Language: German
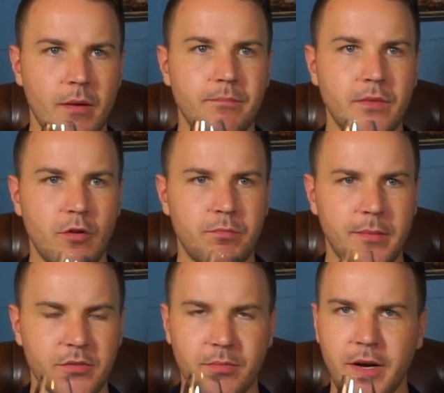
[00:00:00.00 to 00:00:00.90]
Hm, auch
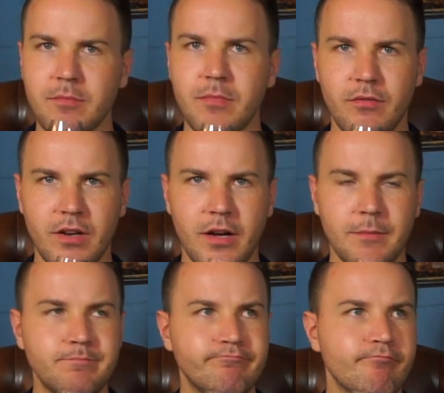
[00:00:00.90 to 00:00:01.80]
beim zweiten Mal
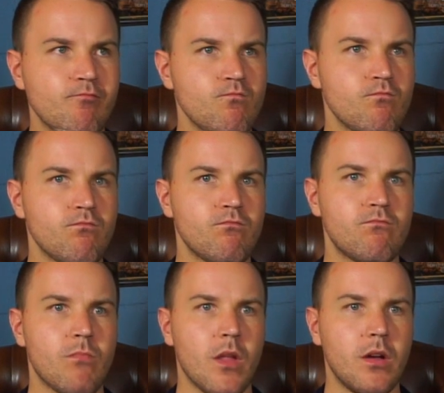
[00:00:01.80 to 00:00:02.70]
wieder
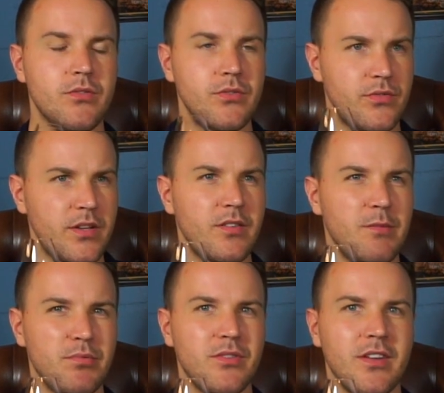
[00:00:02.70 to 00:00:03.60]
für
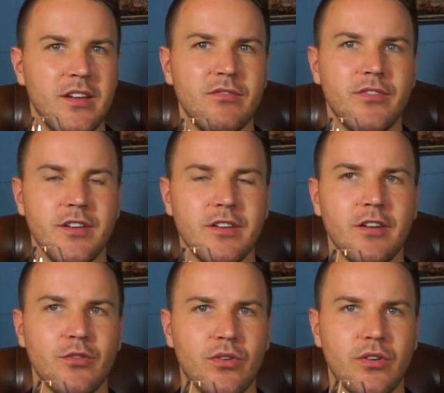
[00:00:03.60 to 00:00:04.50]
40 Prozent finde ich
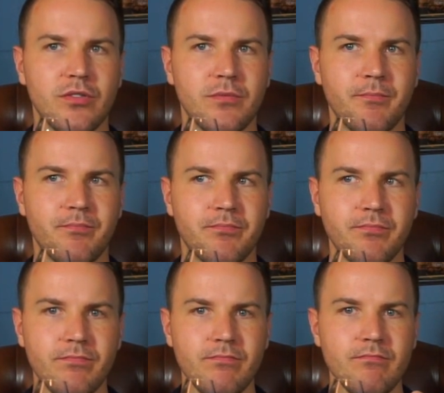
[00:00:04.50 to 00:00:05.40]
den doch
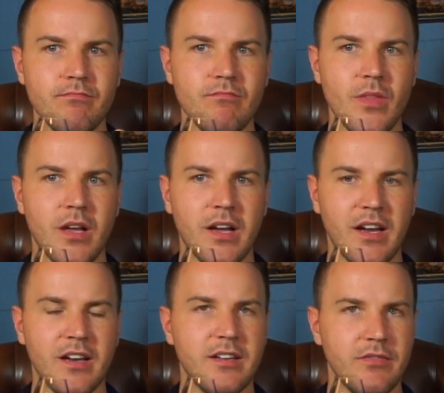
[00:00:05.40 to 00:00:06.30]

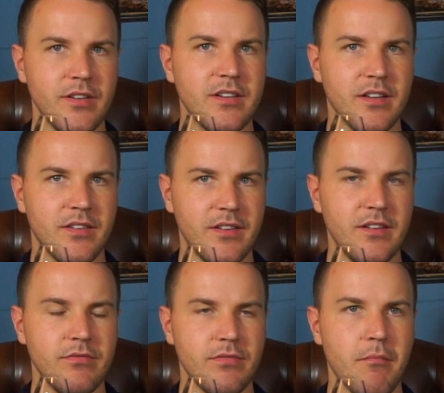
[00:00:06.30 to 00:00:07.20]
relativ
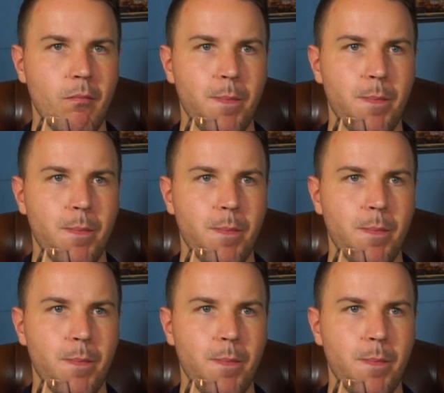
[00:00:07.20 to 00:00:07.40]
intensiv.